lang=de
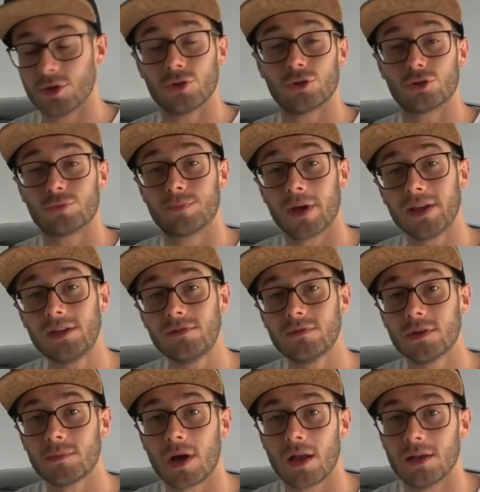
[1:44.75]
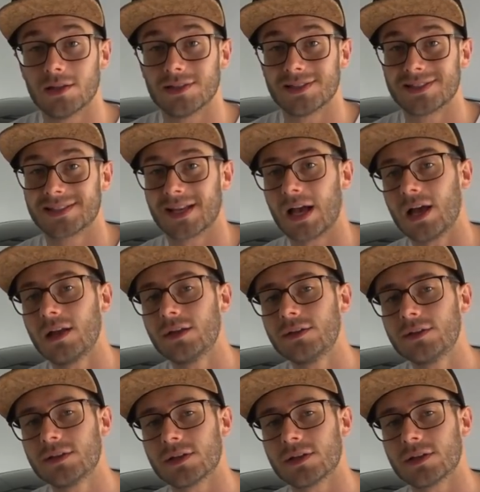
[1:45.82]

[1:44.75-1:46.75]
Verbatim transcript: Sprechen wir mal in Zahlen.